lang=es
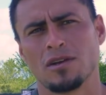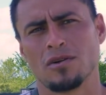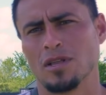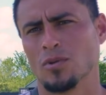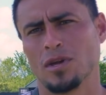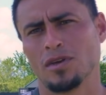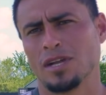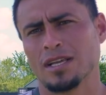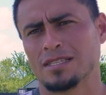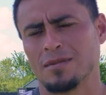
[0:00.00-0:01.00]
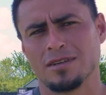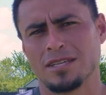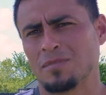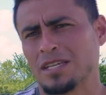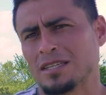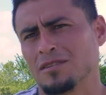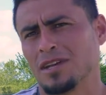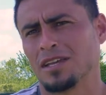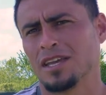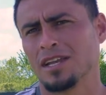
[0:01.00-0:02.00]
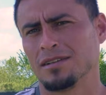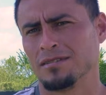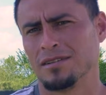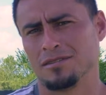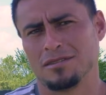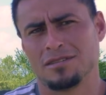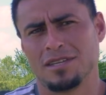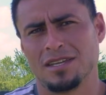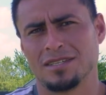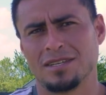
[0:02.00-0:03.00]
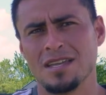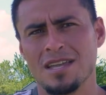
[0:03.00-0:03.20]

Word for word: con el jugador en El Salvador siempre hacen lo que quieren. Entonces,